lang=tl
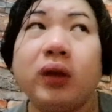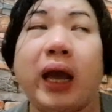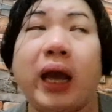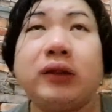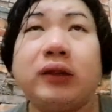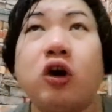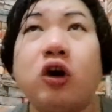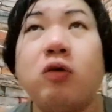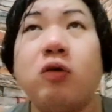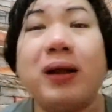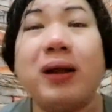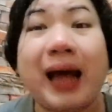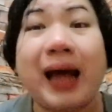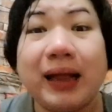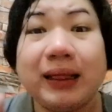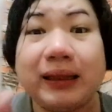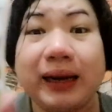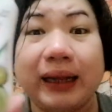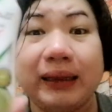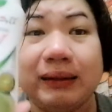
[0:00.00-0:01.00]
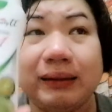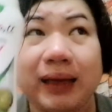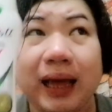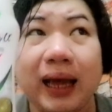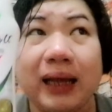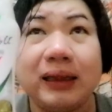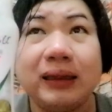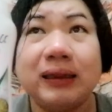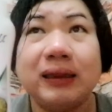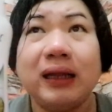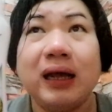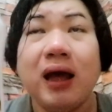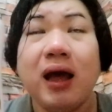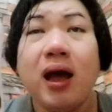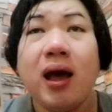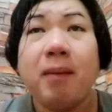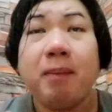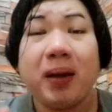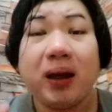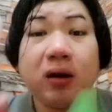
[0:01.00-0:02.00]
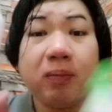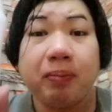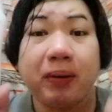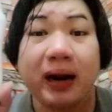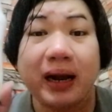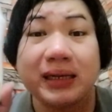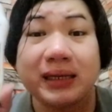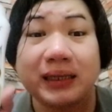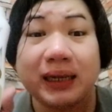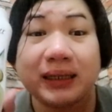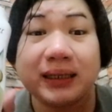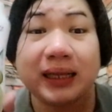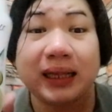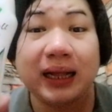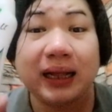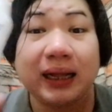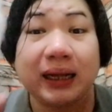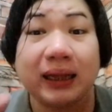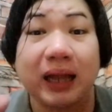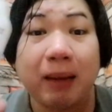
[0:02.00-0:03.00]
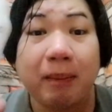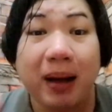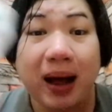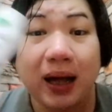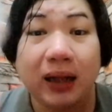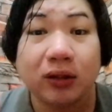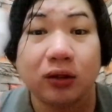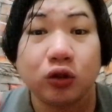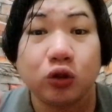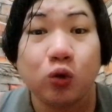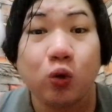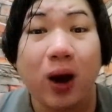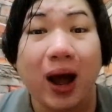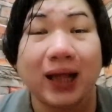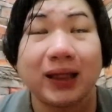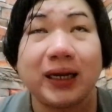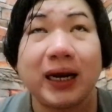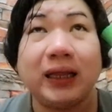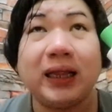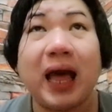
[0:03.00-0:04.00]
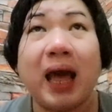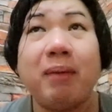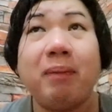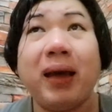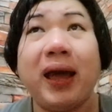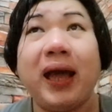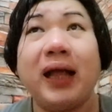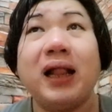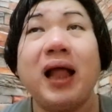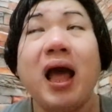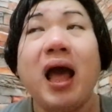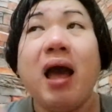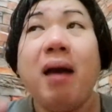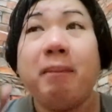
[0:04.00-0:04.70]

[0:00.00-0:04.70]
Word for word: Ito 110. Pero pares lang sila ng laman, 200 ml.